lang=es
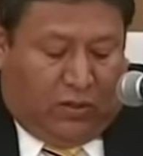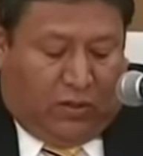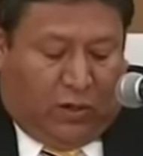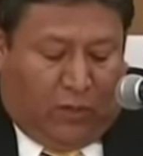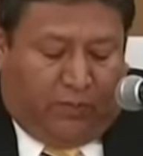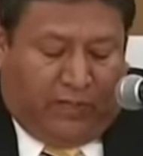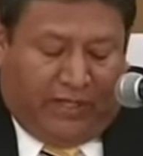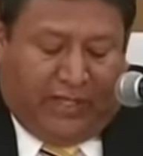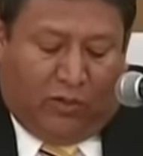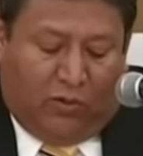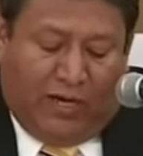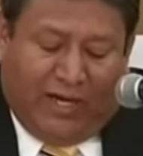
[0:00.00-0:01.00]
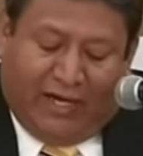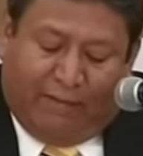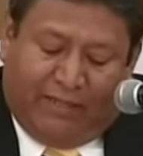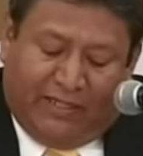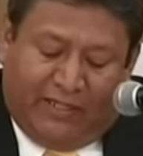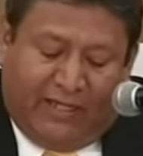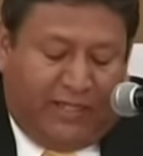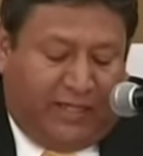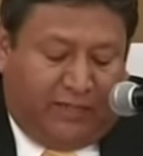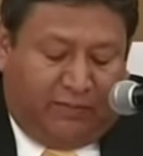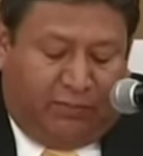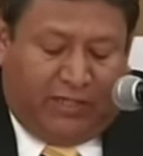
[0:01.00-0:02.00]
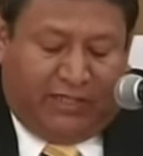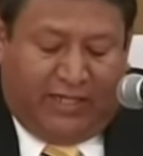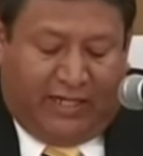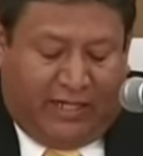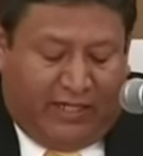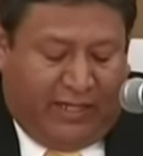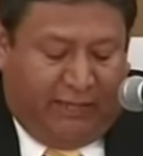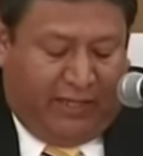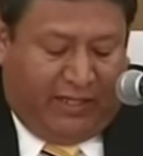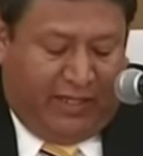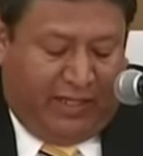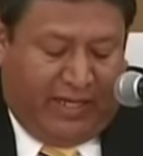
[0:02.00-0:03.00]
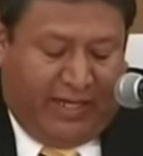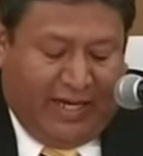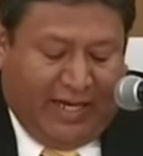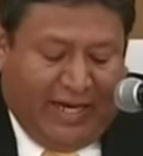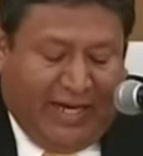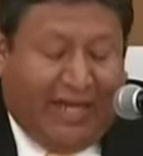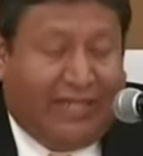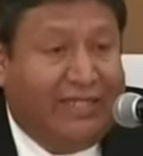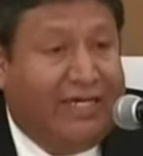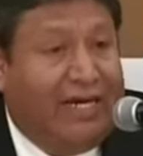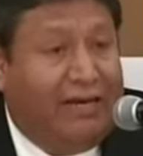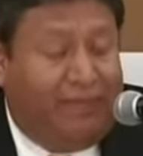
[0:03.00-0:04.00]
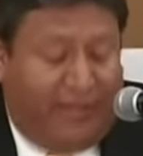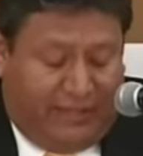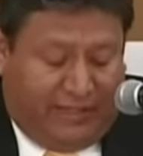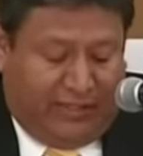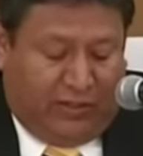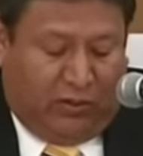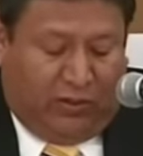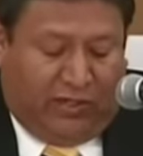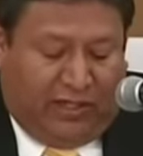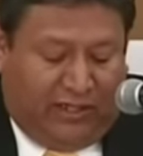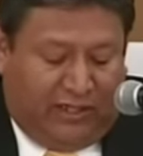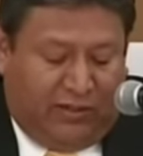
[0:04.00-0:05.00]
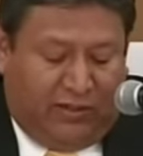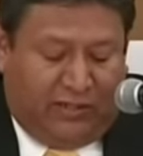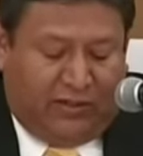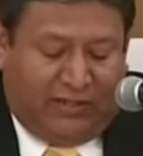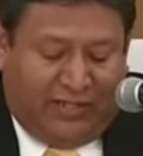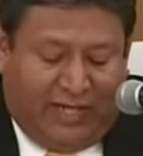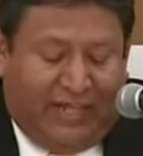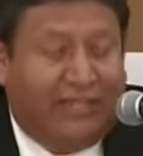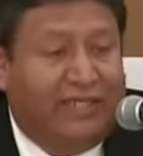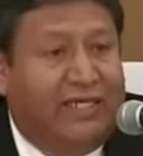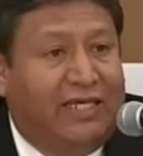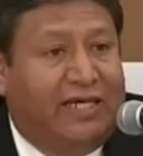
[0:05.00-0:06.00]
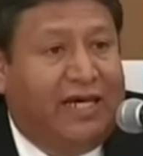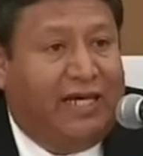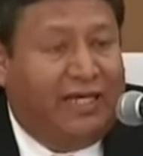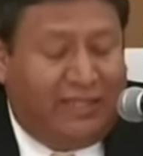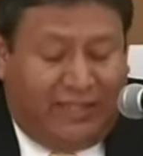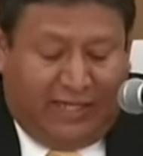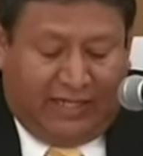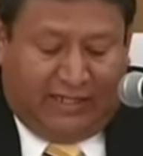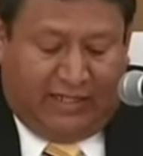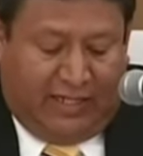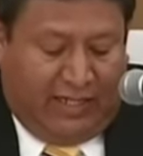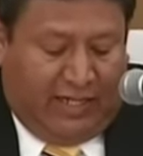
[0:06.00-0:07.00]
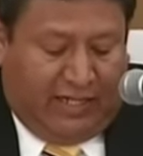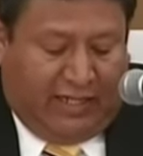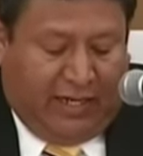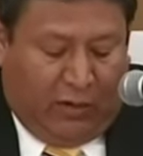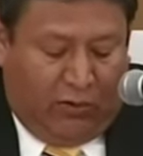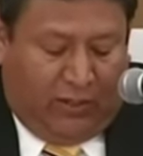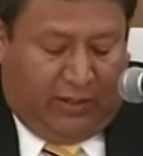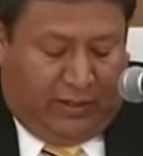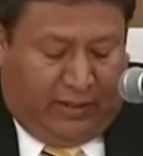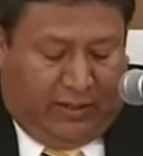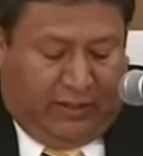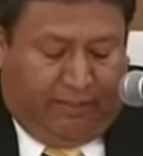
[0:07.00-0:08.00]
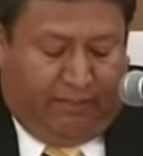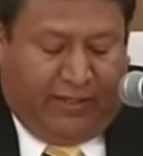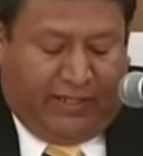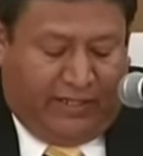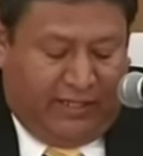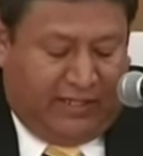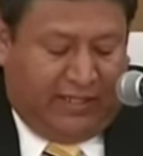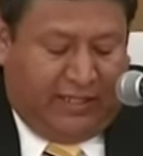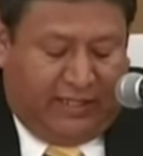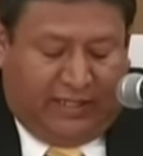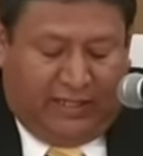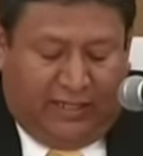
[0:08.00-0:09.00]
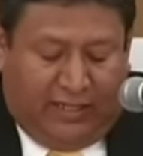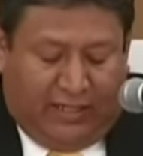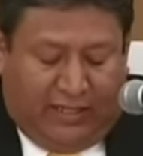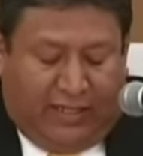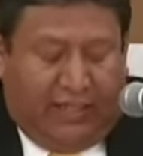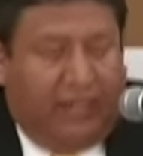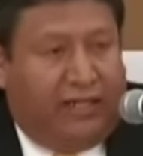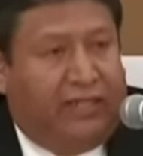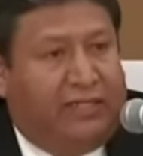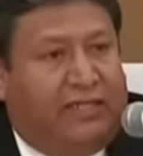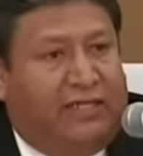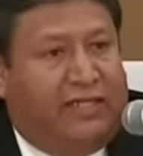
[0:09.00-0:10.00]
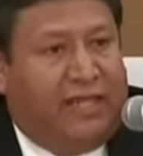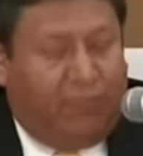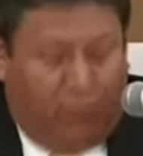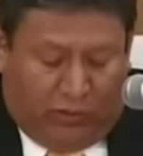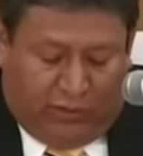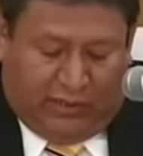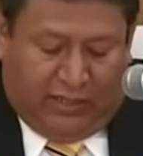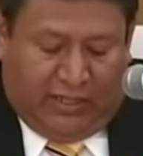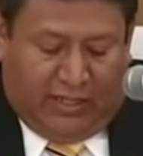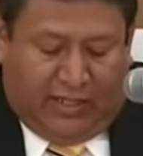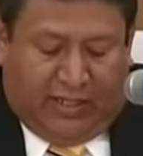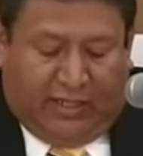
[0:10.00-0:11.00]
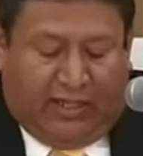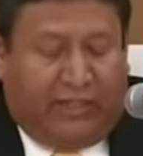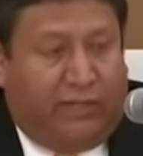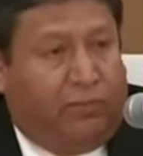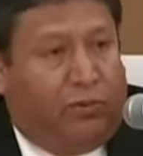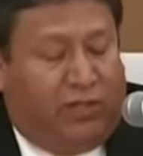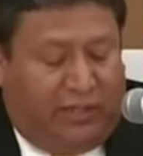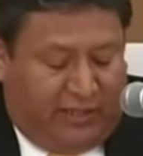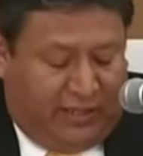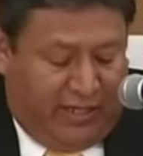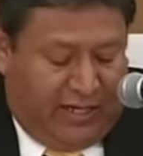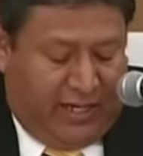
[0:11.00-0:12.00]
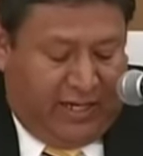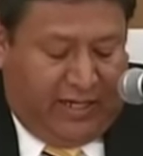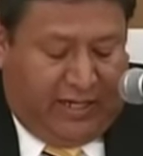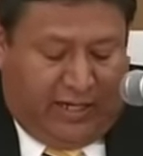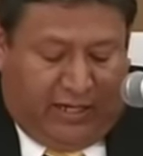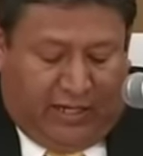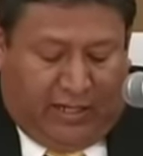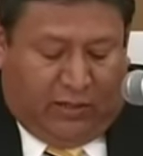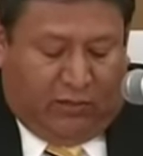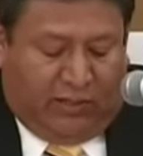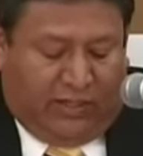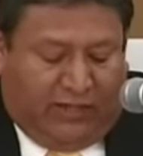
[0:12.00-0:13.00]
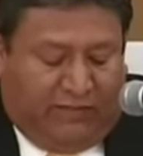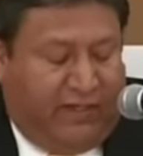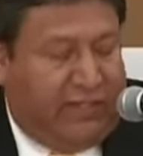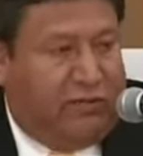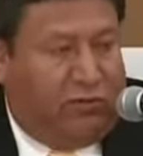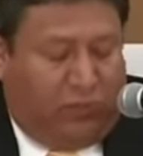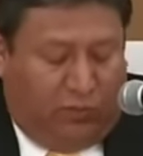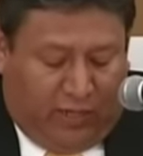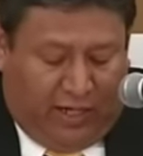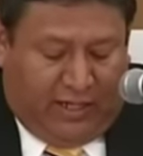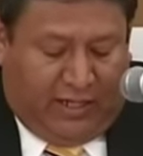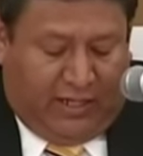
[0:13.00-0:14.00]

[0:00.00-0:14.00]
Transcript: obtener una capacidad de respuesta que mitigue las graves contradicciones sociales y carencias que aún persisten. Necesitamos que se potencie nuestra infraestructura